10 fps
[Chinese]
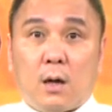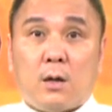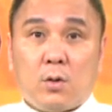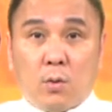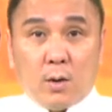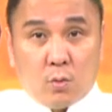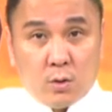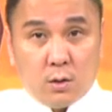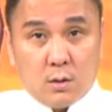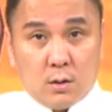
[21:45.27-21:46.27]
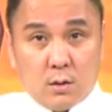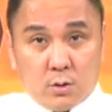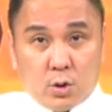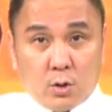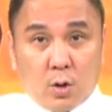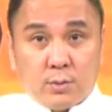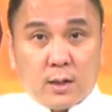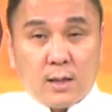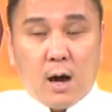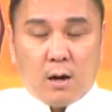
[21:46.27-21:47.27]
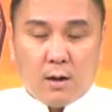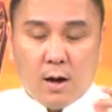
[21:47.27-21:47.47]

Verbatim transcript: 啊，因为外国的呃拳头比较大哈。